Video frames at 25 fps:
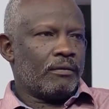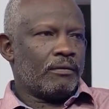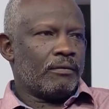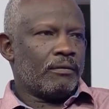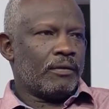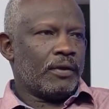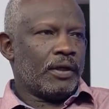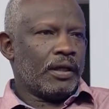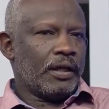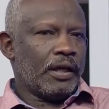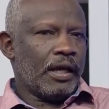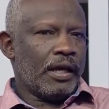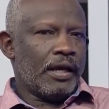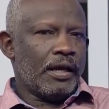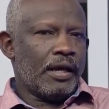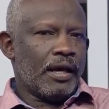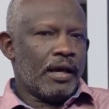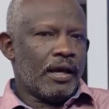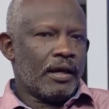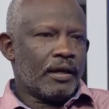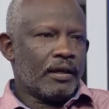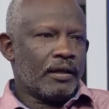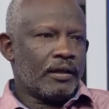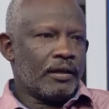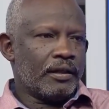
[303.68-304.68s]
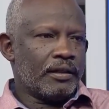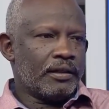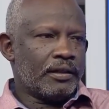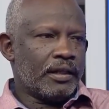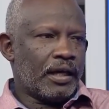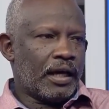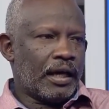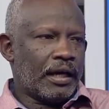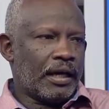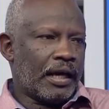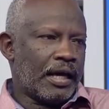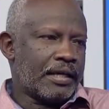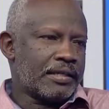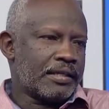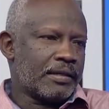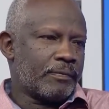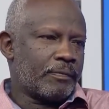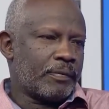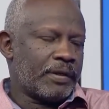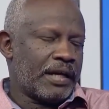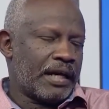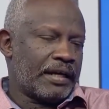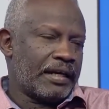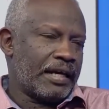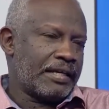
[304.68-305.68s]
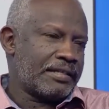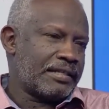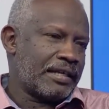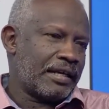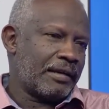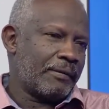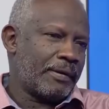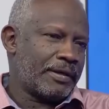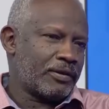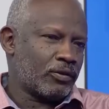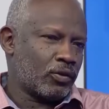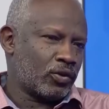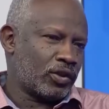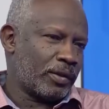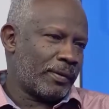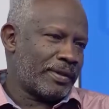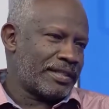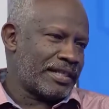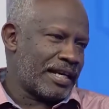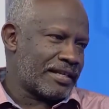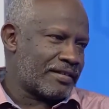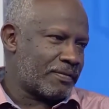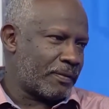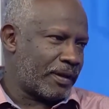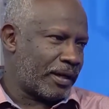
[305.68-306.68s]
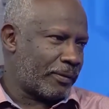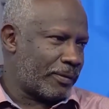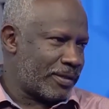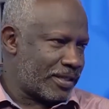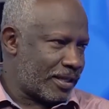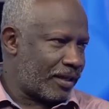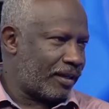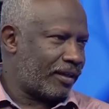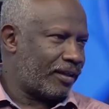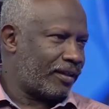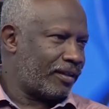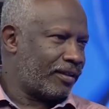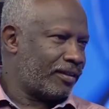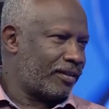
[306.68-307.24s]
والله يا اخي انت على حسب يعني انا كنت ماشي اسمره مثلا